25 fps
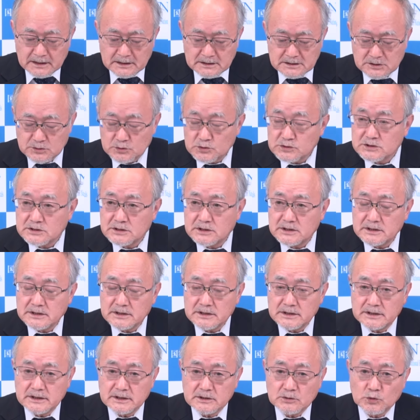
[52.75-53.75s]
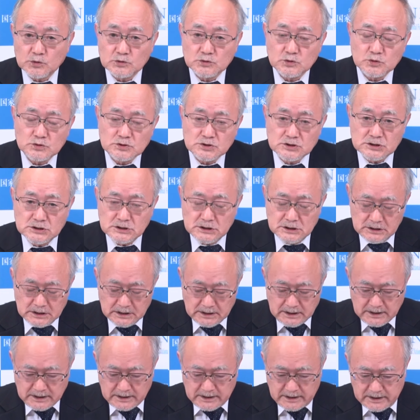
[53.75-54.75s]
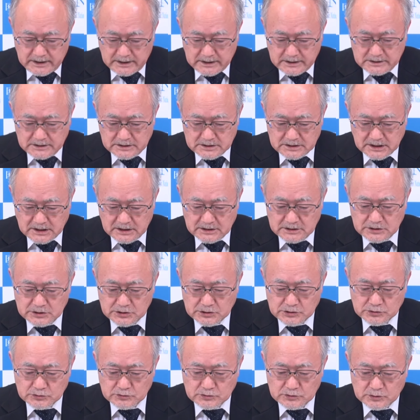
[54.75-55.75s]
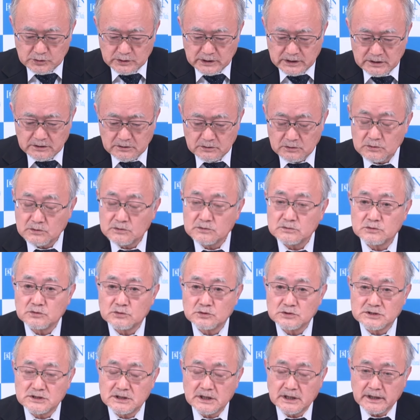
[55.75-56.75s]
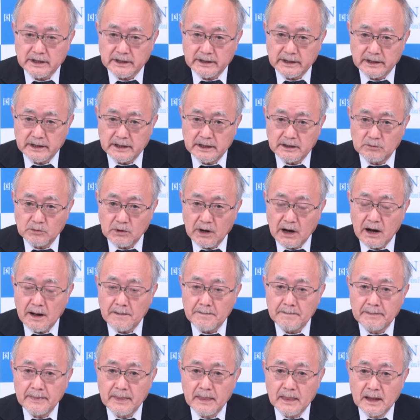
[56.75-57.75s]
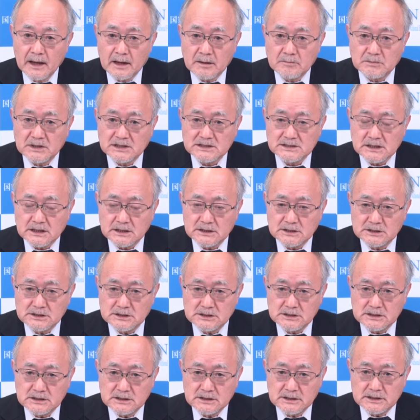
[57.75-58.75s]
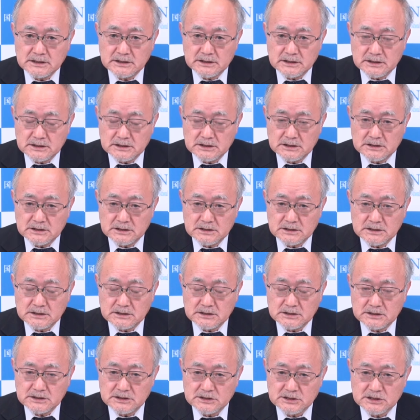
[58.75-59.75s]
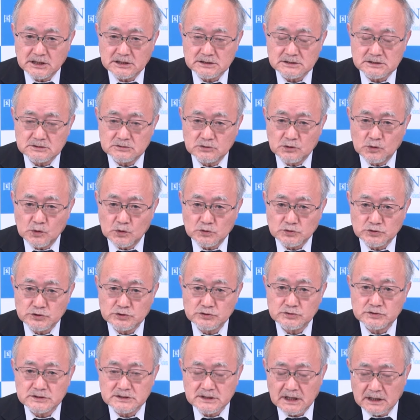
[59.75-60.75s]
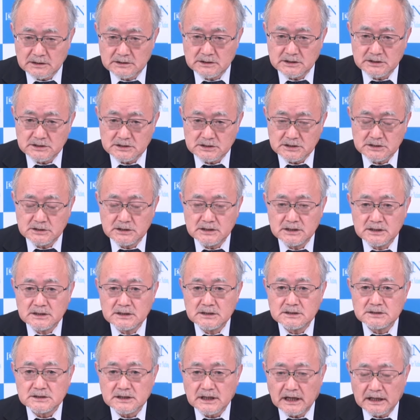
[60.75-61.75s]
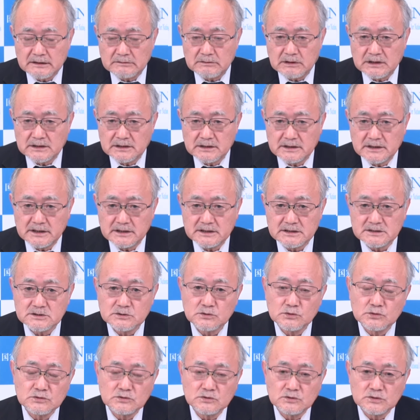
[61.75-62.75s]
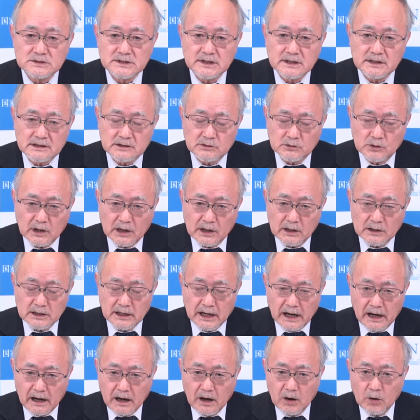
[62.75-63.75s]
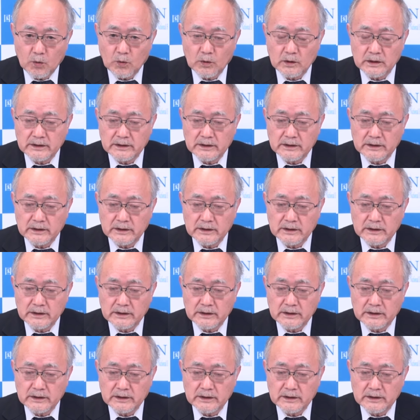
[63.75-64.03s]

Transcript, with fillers: そして今年2024年の年明けはまさに1月の13日台湾で総統選挙が行